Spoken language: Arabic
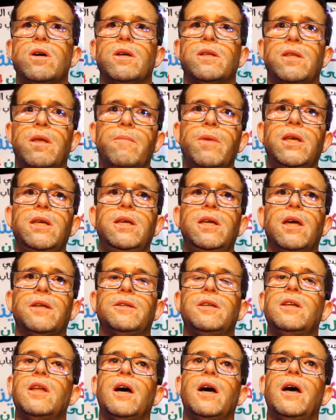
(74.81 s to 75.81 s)

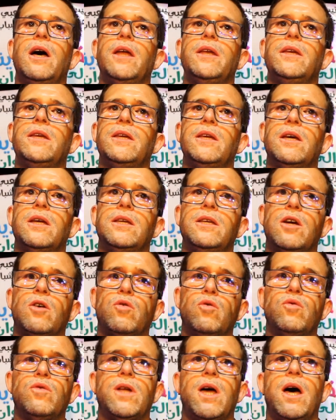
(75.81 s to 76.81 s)
تمنياتنا ان
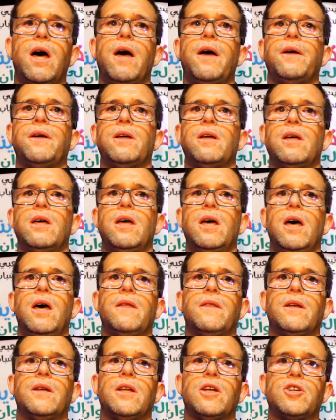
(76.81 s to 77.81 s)
يكون
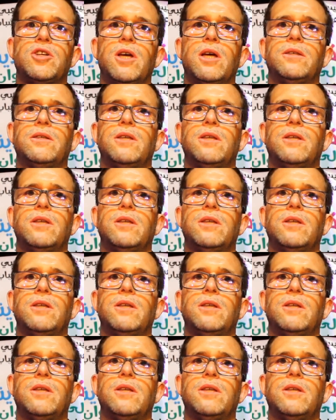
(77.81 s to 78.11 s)
هذا النشاط